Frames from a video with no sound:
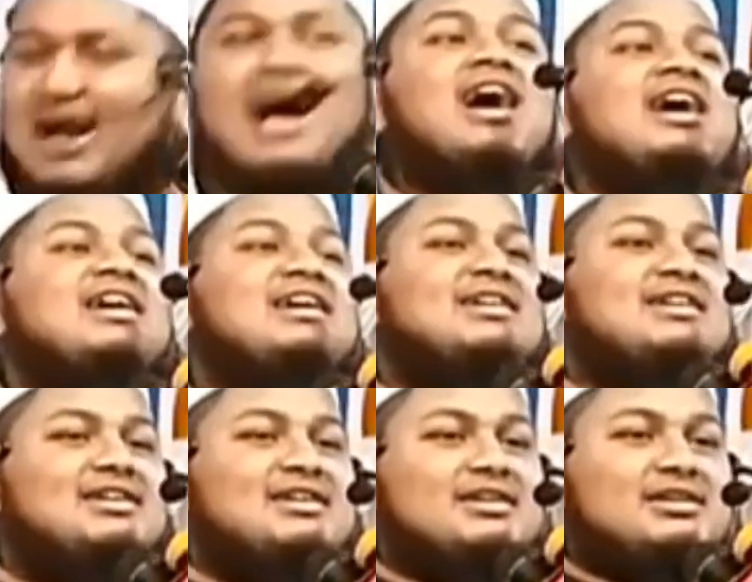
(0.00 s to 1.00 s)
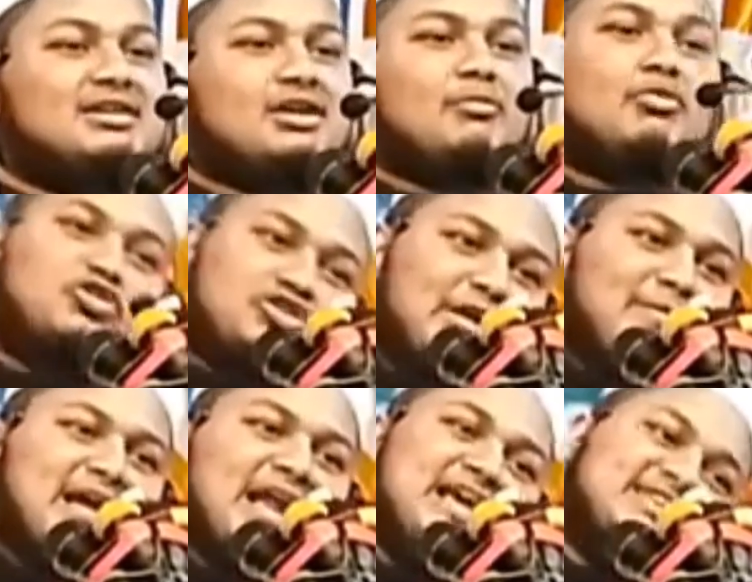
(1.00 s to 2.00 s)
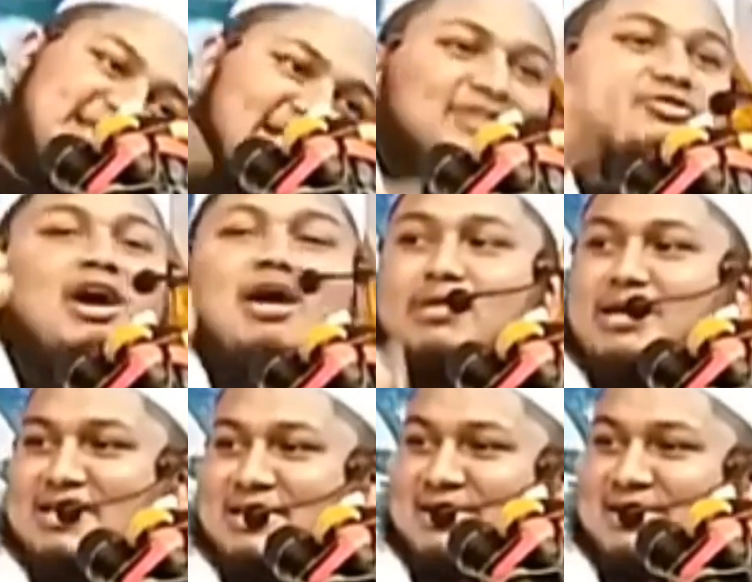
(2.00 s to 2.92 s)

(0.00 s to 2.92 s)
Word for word: হ্যাঁ মূর্তি বানাইছি তো আমি